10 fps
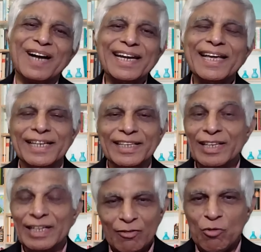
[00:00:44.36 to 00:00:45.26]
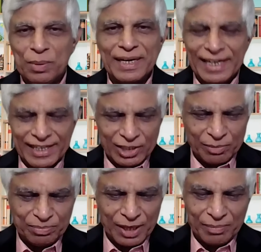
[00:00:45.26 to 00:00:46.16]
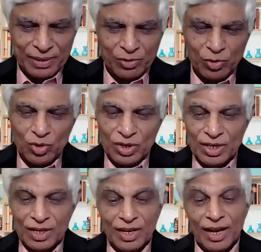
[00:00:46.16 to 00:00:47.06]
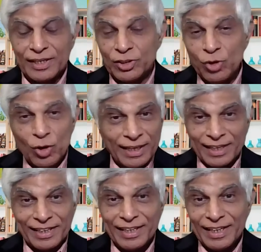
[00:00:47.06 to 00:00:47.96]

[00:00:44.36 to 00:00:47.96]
అంటే ఇది ఇంకా విపులంగా నేను చెప్తాను మీకు ఇదొకటి